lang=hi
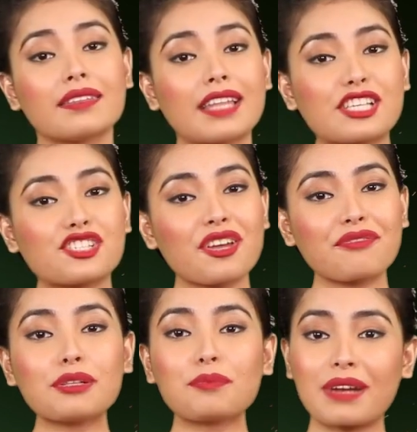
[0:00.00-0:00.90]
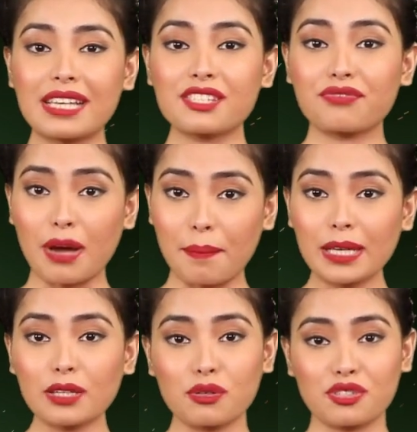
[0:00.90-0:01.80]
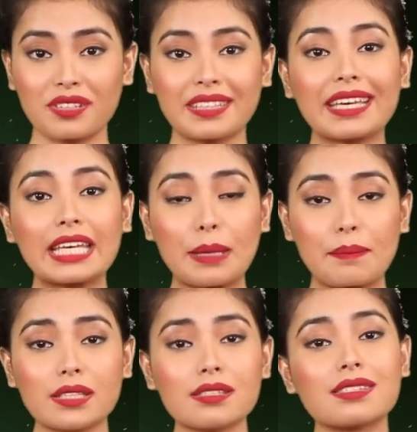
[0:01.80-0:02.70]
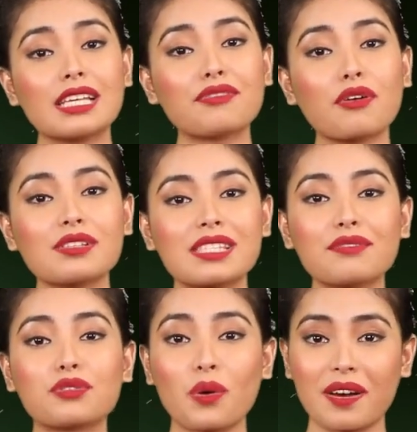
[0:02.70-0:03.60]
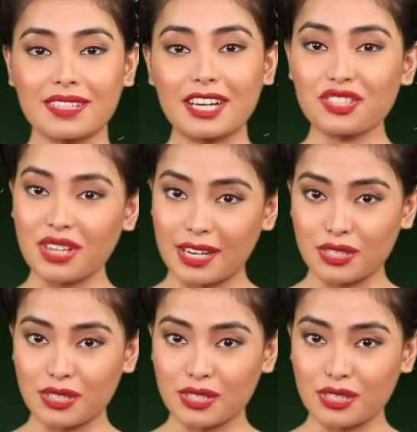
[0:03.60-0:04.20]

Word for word: नेचुरफल ब्रेस्ट फार्मिंग लोशन की कीमत सिर्फ और सिर्फ दो हजार